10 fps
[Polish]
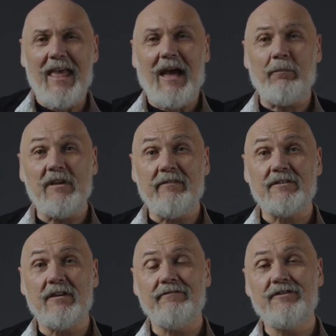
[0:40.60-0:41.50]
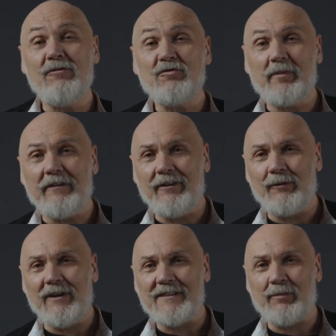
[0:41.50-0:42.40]
A ponieważ wciąż
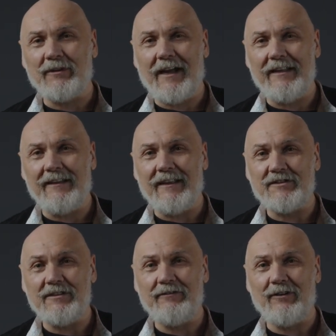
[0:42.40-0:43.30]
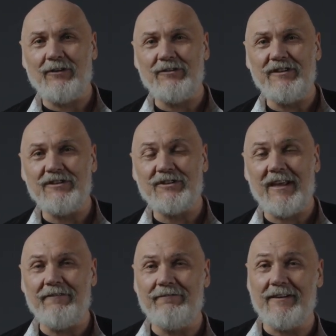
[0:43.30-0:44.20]
preferuję spotkania na żywo niż
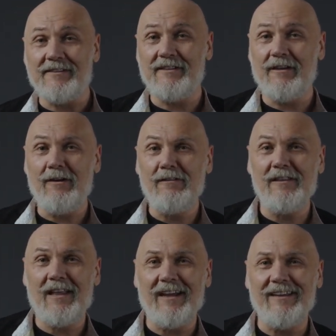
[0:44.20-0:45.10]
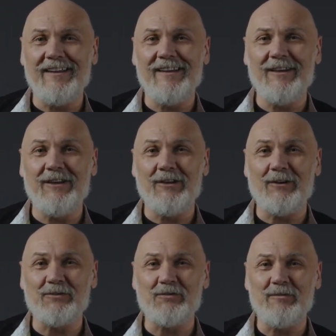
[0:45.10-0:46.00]
te w wersji online i
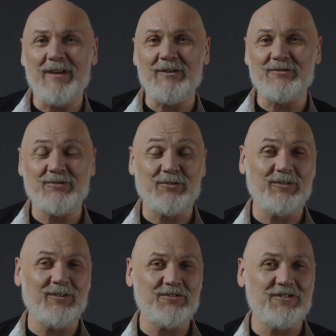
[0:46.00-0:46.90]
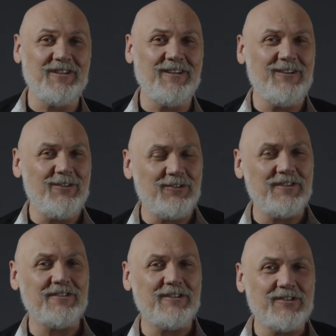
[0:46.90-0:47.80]
rozumiejąc trudności
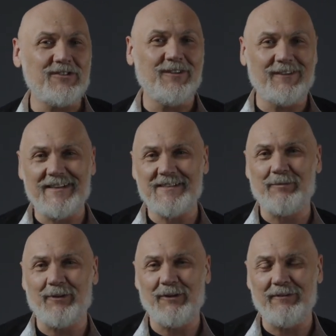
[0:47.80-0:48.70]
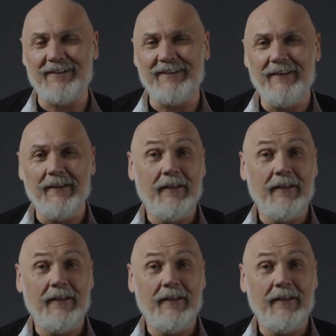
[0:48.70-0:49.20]
logistyczno-transportowe,